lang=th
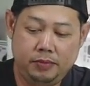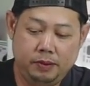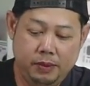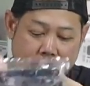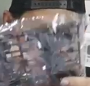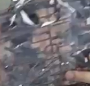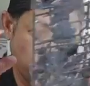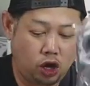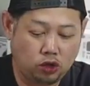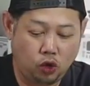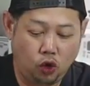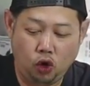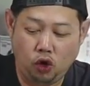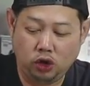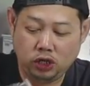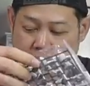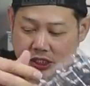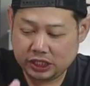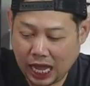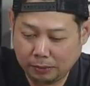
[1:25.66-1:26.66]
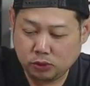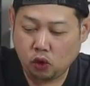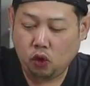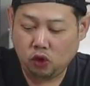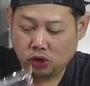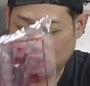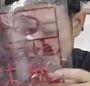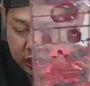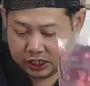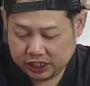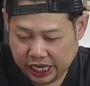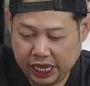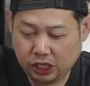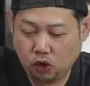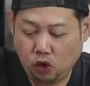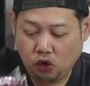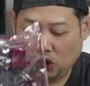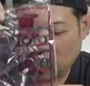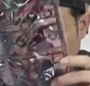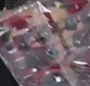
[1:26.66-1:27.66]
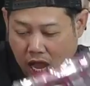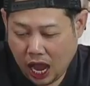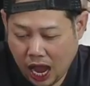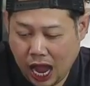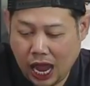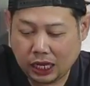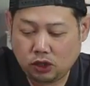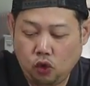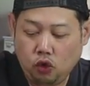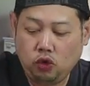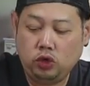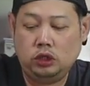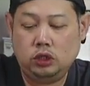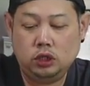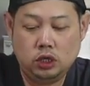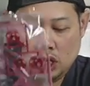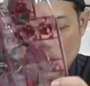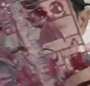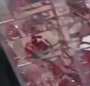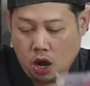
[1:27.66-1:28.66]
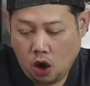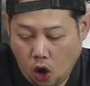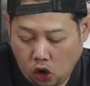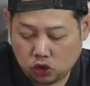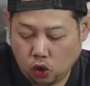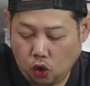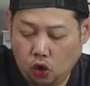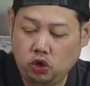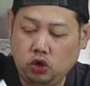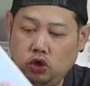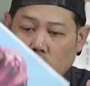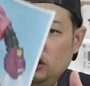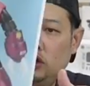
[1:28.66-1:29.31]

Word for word: มีถุงสองถุงสามถุงสี่ถุงห้าถุงหกถุง